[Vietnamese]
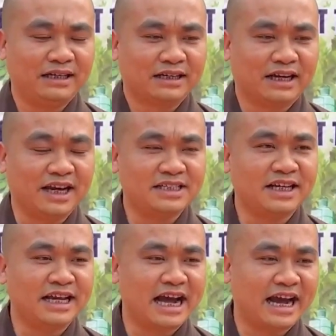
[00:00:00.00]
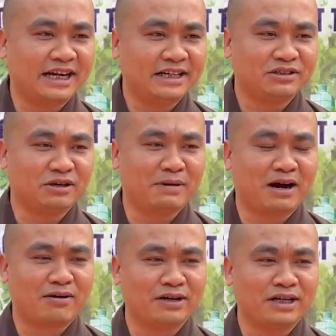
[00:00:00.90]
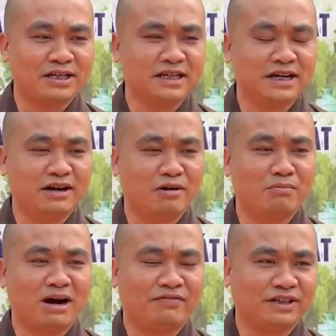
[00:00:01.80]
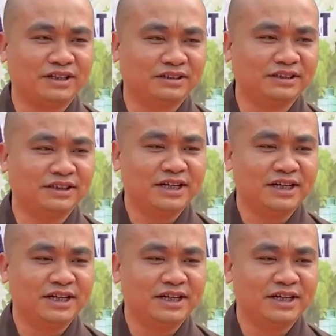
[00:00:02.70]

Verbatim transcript: kế sinh nhai cho bà con nhân dân đồng bào Phật tử